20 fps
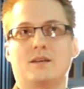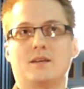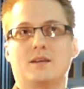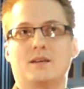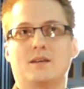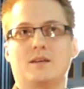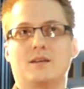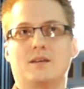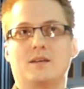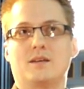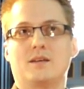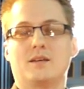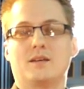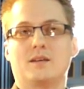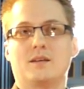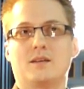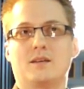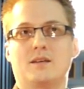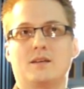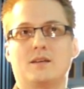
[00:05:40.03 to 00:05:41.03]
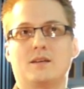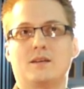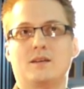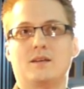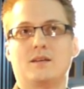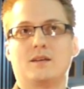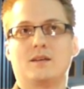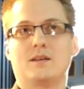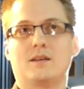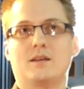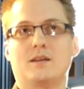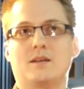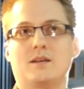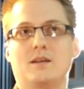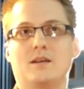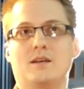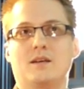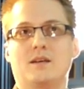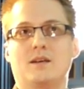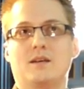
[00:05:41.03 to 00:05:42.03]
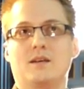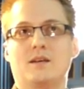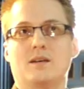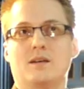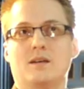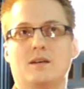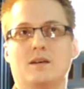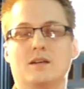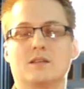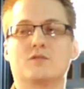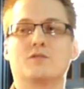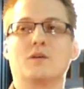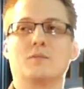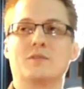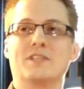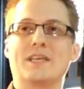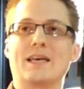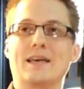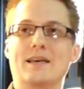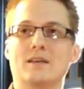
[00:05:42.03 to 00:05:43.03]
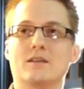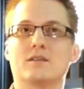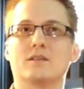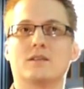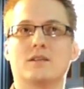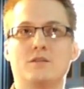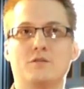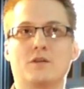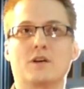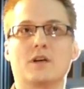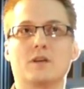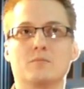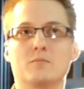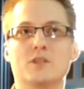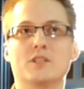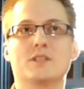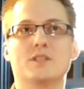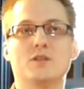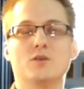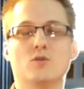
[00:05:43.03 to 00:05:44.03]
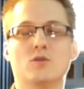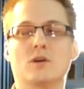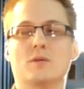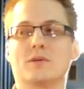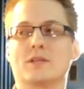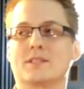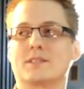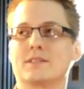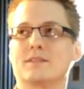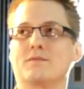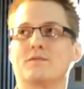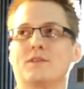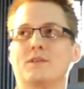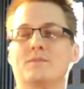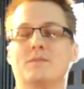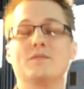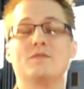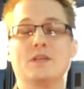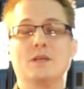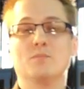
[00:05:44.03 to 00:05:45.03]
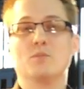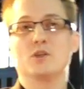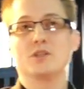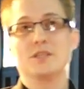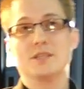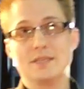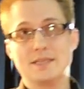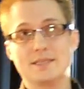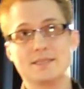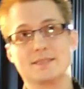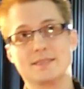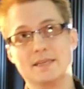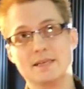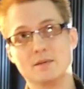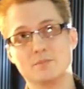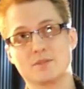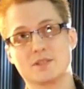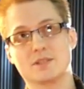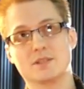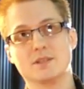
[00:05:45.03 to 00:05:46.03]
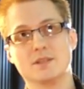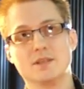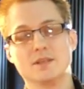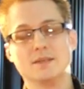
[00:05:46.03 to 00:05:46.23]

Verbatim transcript: Herstellerbeziehungen, dass das einfach virtuell schon funktioniert? Also wir haben sehr enge Lieferantenbeziehungen, aber das sind, wir, wir importieren nicht selbst.